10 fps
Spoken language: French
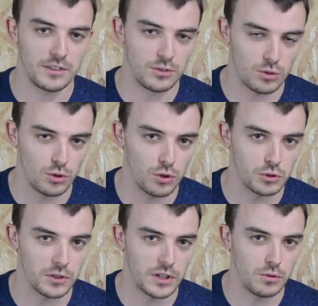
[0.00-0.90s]
sur le
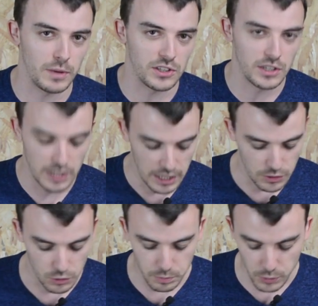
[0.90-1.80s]
rotor d'allumage.
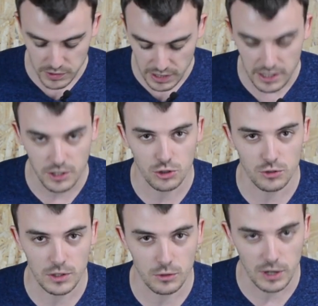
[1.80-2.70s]
Donc pour ça, je
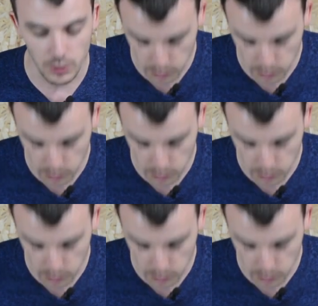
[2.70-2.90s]
vais devoir